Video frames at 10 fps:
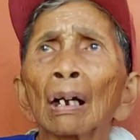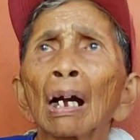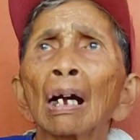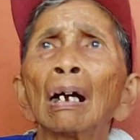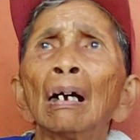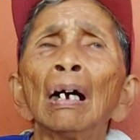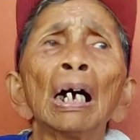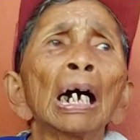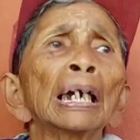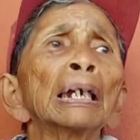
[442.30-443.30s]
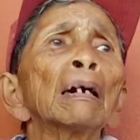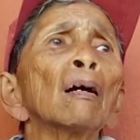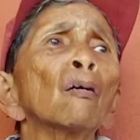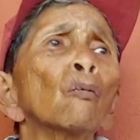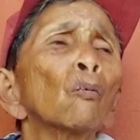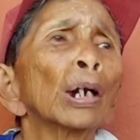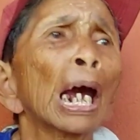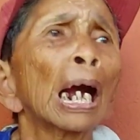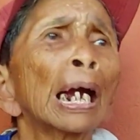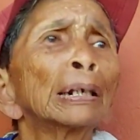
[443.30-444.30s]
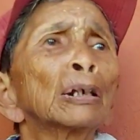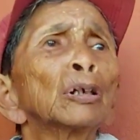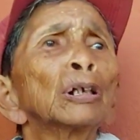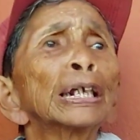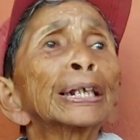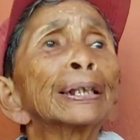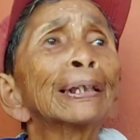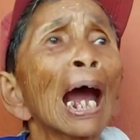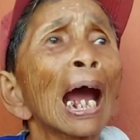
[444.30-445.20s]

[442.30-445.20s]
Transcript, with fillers: Ah, wala man eh. Isda.